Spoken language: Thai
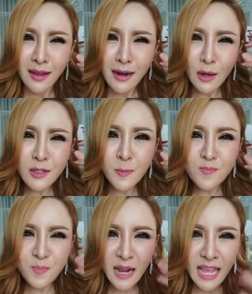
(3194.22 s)
เราจะ
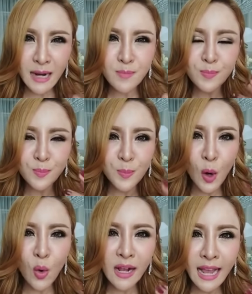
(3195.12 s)
เปลี่ยนโปร
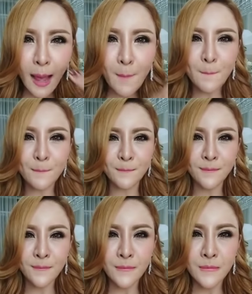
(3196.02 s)
แกรม
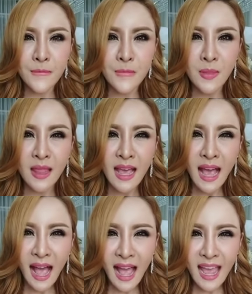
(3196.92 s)

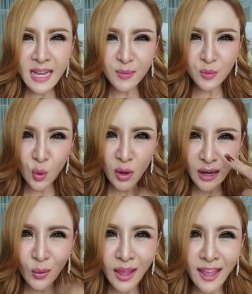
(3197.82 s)
ให้กับตัว
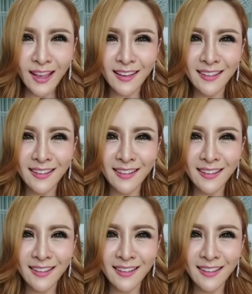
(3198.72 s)
เราเอง